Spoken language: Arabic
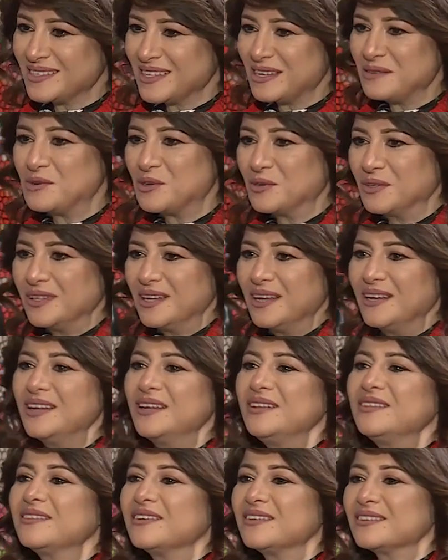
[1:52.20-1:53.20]
زي ما قلنا
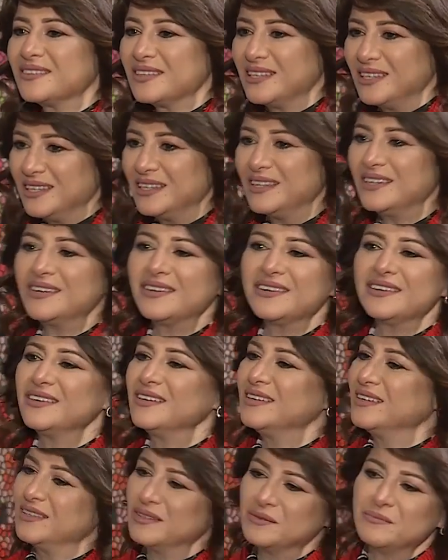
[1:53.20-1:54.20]
للتطهير الميه مرتبطه
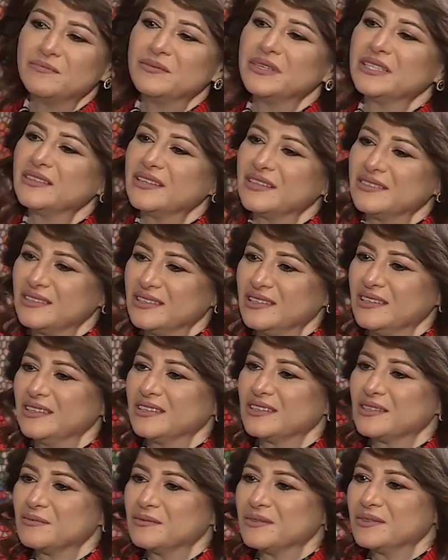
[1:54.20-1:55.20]
بقى
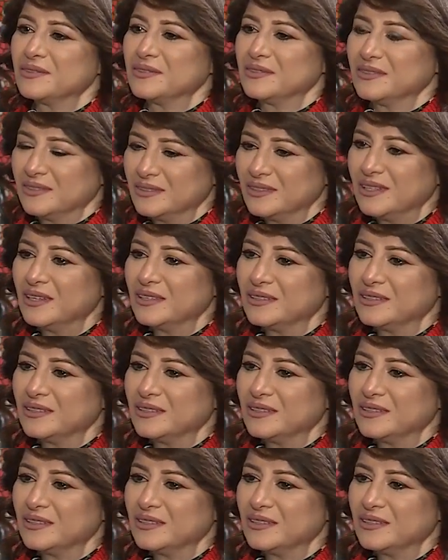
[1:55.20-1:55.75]
بالتطهير من ناحيه